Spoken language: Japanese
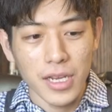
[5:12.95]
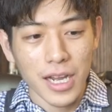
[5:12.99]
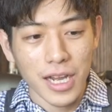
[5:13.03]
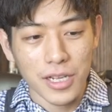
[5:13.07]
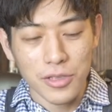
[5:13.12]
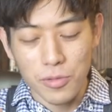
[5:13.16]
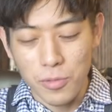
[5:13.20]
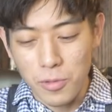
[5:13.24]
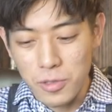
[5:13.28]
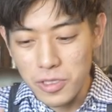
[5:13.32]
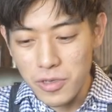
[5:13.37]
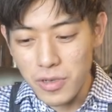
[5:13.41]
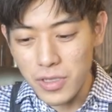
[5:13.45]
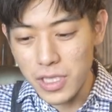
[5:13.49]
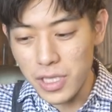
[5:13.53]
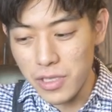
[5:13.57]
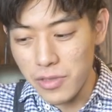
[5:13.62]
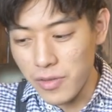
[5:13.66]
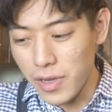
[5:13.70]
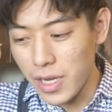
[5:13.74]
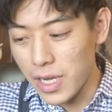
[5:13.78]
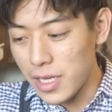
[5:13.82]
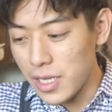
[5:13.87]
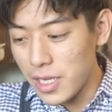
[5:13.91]
あと面白かった
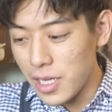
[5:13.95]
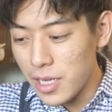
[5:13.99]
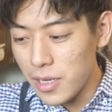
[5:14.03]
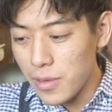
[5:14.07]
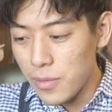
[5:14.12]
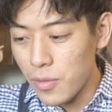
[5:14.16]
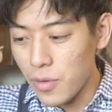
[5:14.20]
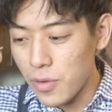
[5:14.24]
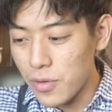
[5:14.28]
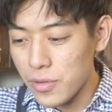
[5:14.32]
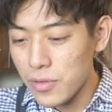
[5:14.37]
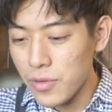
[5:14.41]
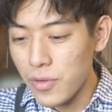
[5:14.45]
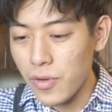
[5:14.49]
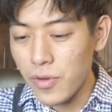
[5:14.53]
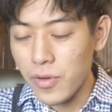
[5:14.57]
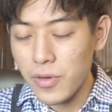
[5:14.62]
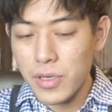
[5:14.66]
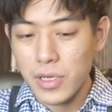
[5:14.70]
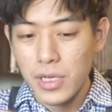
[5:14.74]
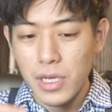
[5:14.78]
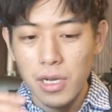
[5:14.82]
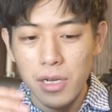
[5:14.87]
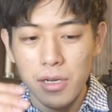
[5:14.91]
のは、僕の
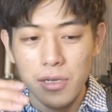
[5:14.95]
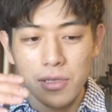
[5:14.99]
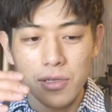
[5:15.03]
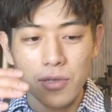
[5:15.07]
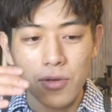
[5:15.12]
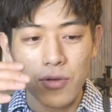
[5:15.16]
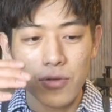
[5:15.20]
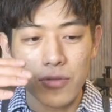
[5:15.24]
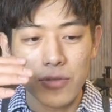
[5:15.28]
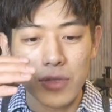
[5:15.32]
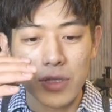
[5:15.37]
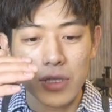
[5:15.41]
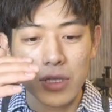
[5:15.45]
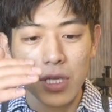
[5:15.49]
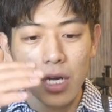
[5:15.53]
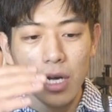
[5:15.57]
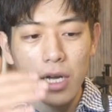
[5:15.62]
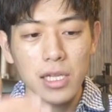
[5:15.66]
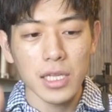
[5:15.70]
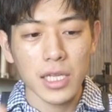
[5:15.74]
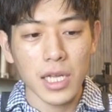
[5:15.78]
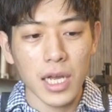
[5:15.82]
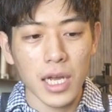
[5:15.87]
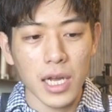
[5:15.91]
革靴を売った
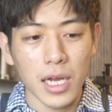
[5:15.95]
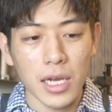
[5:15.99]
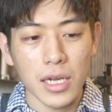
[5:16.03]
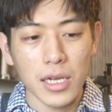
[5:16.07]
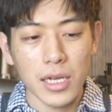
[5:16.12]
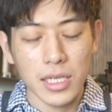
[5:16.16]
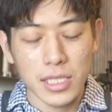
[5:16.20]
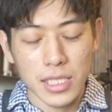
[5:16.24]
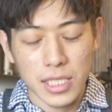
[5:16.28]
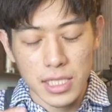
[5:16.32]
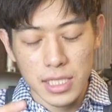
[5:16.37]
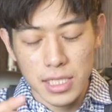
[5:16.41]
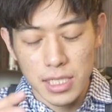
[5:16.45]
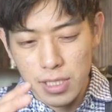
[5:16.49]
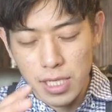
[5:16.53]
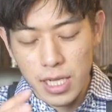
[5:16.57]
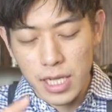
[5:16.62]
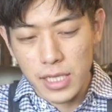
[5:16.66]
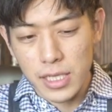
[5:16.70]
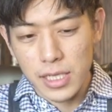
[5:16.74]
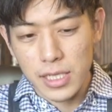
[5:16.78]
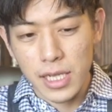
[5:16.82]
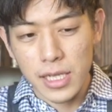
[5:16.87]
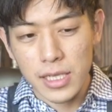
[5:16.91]
方が
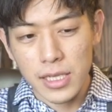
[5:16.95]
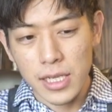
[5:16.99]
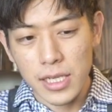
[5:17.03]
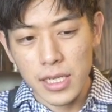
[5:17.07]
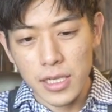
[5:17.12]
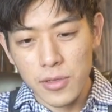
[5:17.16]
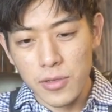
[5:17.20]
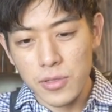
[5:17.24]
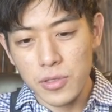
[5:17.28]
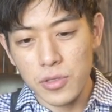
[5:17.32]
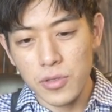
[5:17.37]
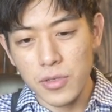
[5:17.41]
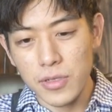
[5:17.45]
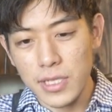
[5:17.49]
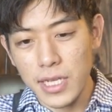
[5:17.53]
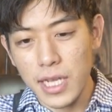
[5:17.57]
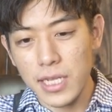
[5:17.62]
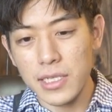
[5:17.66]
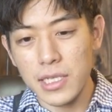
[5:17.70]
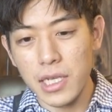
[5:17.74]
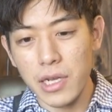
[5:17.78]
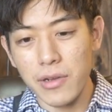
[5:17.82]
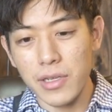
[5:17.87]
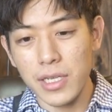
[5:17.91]
買ったんだけどちょっと
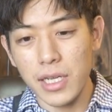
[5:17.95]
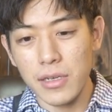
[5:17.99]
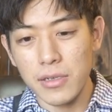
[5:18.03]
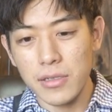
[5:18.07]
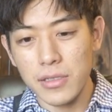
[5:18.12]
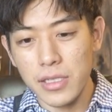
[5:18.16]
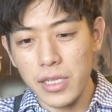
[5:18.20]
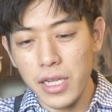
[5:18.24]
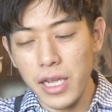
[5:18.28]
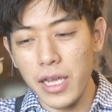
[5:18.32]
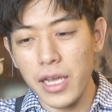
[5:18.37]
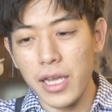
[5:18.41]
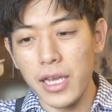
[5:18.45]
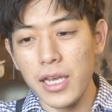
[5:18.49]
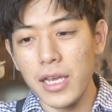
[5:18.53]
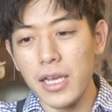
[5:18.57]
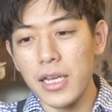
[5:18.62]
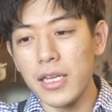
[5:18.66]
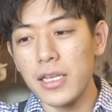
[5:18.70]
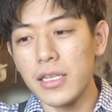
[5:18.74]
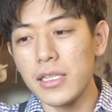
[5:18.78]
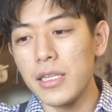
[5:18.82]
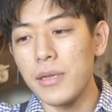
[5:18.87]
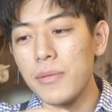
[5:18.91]
サイズ合わなくて、
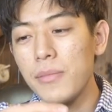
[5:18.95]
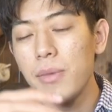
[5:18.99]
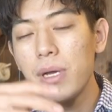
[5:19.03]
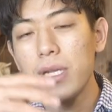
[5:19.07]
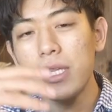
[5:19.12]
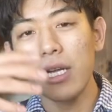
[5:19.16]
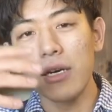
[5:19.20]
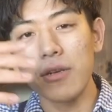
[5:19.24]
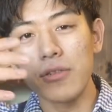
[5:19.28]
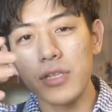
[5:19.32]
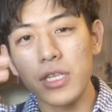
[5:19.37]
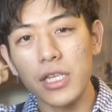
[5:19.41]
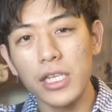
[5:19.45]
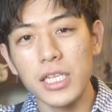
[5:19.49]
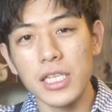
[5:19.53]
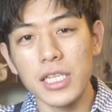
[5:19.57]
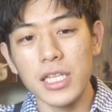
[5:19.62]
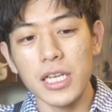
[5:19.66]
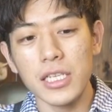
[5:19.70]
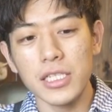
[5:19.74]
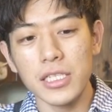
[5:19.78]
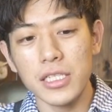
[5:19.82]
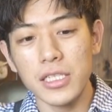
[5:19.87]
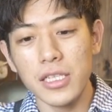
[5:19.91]
でもまた売りに
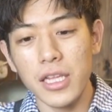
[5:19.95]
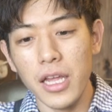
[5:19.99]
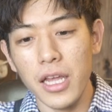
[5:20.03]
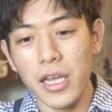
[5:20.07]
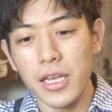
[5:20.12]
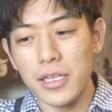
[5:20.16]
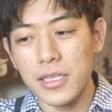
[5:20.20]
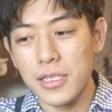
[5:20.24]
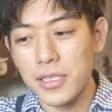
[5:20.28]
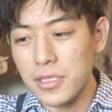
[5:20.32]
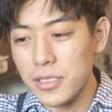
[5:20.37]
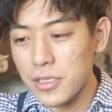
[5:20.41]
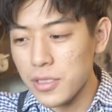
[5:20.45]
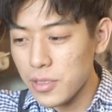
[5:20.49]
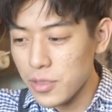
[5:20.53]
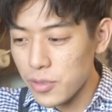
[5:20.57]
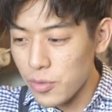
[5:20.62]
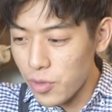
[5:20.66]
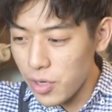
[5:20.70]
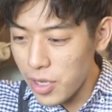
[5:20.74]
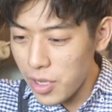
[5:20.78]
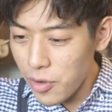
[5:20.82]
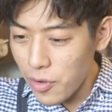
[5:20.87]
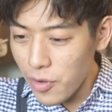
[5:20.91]
出して
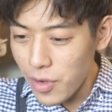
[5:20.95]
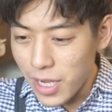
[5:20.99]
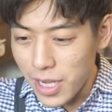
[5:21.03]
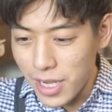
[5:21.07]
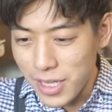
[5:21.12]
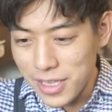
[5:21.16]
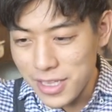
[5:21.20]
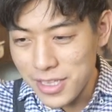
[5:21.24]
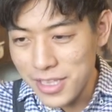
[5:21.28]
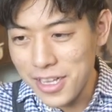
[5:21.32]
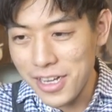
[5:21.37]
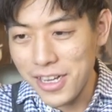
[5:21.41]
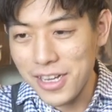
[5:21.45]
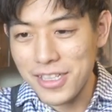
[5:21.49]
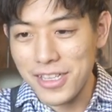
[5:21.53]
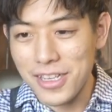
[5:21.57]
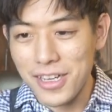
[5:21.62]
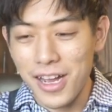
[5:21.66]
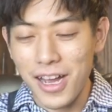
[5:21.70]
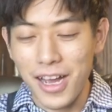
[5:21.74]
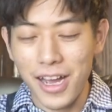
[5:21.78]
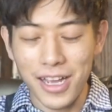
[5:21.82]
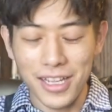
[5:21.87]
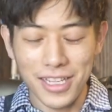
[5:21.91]
それを買った方
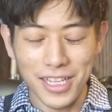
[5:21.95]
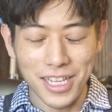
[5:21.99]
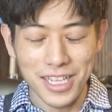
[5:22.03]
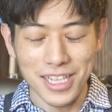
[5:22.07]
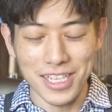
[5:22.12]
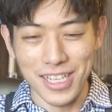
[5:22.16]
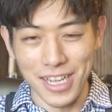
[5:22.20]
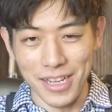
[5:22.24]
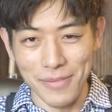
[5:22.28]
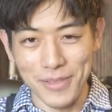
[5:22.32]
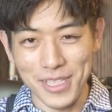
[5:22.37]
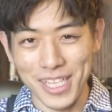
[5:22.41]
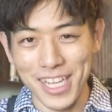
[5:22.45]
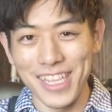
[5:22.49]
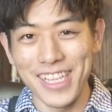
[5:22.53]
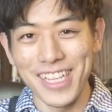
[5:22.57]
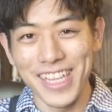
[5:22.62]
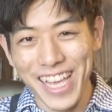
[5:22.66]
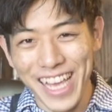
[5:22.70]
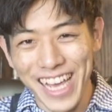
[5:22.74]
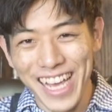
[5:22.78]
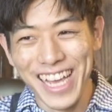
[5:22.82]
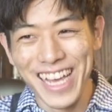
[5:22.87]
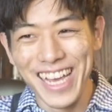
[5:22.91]
が履いてきたって
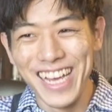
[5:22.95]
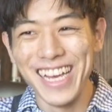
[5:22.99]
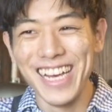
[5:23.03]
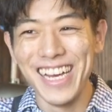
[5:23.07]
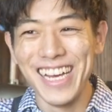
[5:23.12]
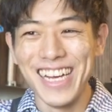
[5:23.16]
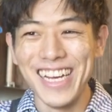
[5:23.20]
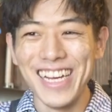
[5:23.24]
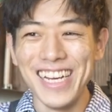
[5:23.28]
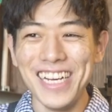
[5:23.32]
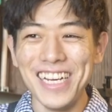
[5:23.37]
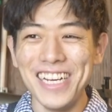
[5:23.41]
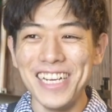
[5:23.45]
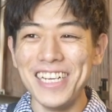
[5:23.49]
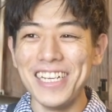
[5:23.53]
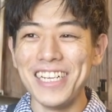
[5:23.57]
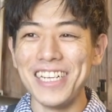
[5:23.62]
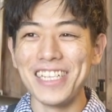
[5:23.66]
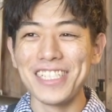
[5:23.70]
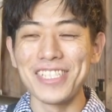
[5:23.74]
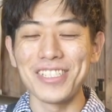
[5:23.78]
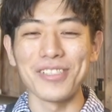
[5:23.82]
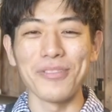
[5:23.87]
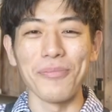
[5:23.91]

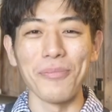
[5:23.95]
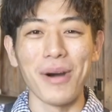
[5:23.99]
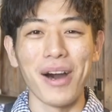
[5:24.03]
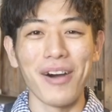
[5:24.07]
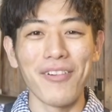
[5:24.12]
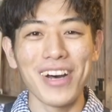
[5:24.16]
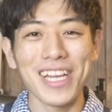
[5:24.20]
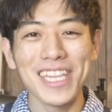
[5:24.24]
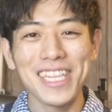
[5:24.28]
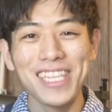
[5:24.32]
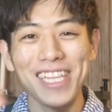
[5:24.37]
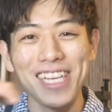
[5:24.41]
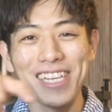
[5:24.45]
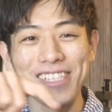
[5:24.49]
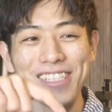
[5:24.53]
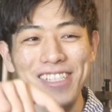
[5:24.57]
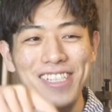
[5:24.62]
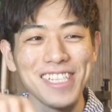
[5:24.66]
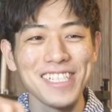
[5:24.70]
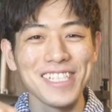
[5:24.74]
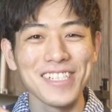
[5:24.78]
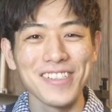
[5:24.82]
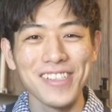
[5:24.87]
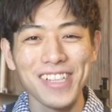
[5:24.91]
ちょっと回ってる
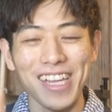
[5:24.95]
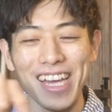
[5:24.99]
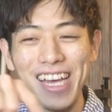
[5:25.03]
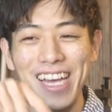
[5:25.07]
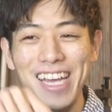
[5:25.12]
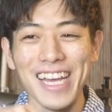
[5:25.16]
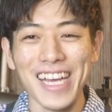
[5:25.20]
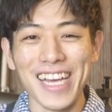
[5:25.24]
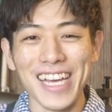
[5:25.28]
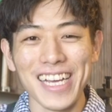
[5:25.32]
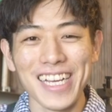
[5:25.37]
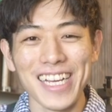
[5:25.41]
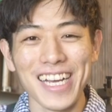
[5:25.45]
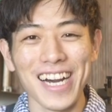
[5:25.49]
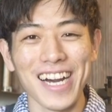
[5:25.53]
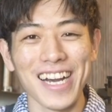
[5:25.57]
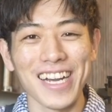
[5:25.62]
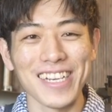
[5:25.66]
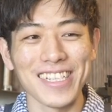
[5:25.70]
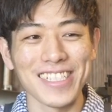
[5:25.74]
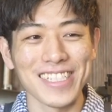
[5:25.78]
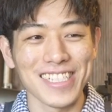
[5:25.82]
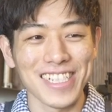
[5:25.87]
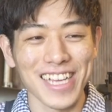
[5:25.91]
んですよね、革
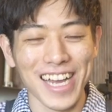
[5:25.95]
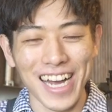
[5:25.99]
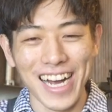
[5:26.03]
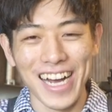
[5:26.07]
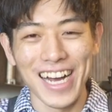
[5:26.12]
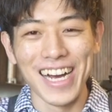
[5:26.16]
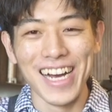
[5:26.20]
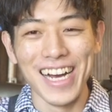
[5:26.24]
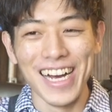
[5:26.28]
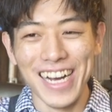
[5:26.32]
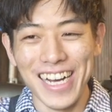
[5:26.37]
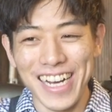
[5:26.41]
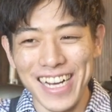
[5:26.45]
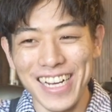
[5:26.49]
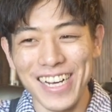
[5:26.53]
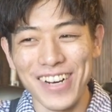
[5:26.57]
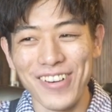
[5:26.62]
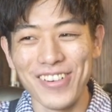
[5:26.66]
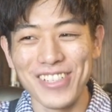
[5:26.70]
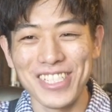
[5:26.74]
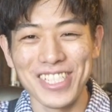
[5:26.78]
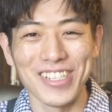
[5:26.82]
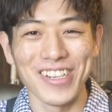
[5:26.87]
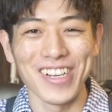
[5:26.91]
靴が
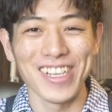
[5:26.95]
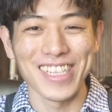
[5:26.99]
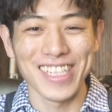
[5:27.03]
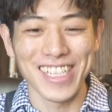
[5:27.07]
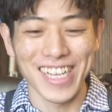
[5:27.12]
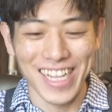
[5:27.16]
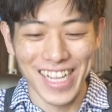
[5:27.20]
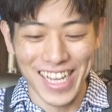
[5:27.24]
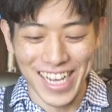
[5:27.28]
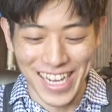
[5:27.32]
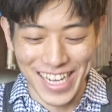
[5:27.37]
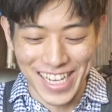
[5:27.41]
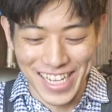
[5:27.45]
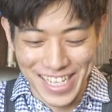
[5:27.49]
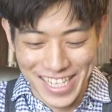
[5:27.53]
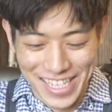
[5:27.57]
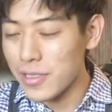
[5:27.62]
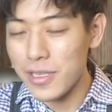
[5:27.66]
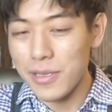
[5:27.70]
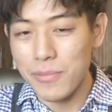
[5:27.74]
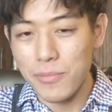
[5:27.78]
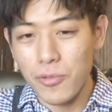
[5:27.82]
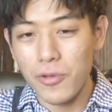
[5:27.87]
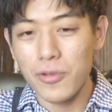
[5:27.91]
面白かったな。
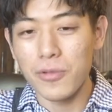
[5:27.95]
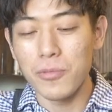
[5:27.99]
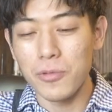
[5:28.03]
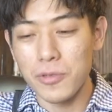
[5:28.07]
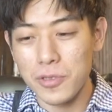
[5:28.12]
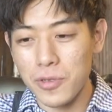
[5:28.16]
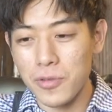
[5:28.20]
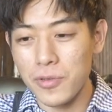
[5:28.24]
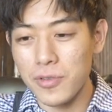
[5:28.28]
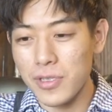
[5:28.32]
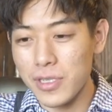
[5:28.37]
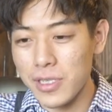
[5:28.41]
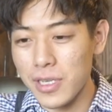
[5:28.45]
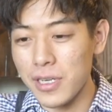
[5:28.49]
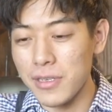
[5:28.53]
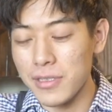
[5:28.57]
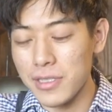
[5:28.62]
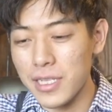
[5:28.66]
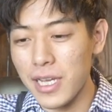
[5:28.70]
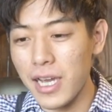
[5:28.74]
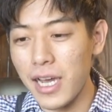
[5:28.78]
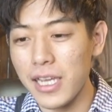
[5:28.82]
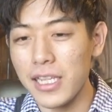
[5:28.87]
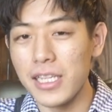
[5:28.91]
僕もその革
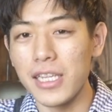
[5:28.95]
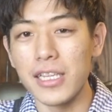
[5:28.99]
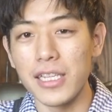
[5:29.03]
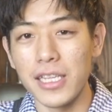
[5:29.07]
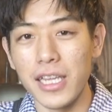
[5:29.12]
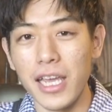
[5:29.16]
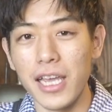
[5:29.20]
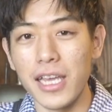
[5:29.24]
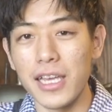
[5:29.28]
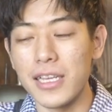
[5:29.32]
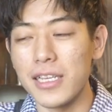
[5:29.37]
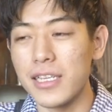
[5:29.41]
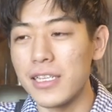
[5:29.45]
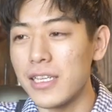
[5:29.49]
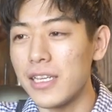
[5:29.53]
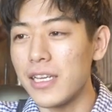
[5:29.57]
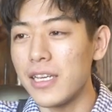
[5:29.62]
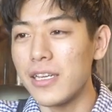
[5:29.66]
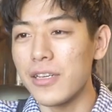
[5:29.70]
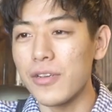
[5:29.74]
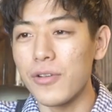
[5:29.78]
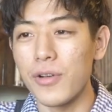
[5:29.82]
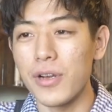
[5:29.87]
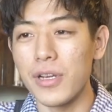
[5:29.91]
靴履いてて
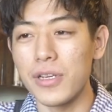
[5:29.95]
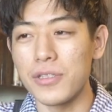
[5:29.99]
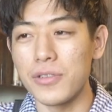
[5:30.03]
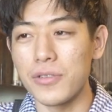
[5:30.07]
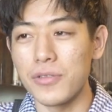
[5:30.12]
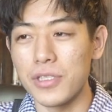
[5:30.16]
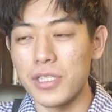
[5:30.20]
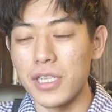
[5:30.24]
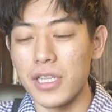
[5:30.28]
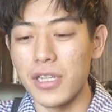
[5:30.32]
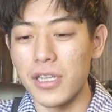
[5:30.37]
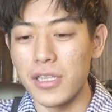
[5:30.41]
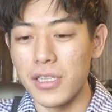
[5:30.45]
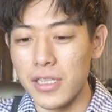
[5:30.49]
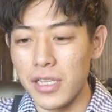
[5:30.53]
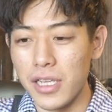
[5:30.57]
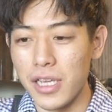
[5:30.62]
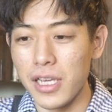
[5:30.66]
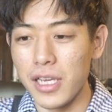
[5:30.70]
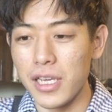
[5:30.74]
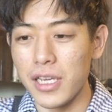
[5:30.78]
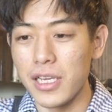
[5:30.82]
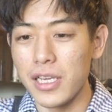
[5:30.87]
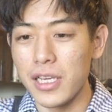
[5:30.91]
コレクションしてたん
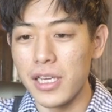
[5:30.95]
で